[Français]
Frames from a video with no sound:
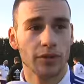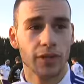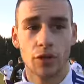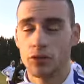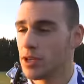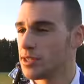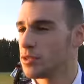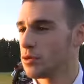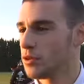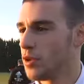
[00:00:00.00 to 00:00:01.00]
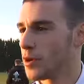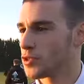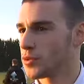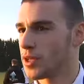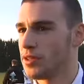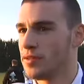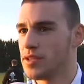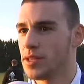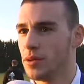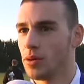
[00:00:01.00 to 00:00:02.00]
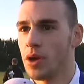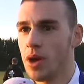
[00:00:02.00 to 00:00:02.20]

sait que cette saison, tous les matchs sont très difficiles,